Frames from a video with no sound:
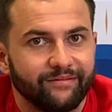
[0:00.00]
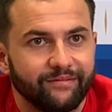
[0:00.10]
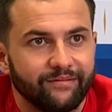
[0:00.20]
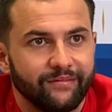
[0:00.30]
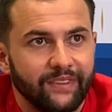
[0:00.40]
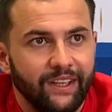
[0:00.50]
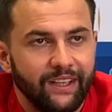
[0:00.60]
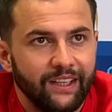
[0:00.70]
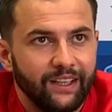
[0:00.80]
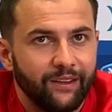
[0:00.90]

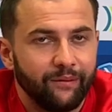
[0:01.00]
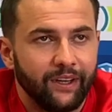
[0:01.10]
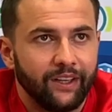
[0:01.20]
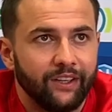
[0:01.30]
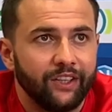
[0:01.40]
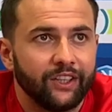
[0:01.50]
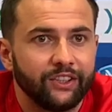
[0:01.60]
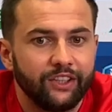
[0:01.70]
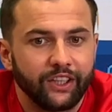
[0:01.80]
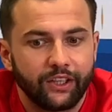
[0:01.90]
bas Déjà, je
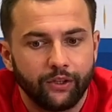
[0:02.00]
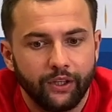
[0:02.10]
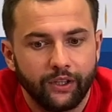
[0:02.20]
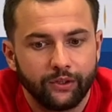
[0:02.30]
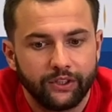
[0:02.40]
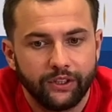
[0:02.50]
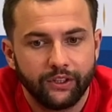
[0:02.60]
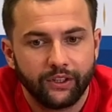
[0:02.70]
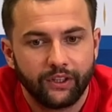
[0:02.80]
dirais qu'il y a aussi.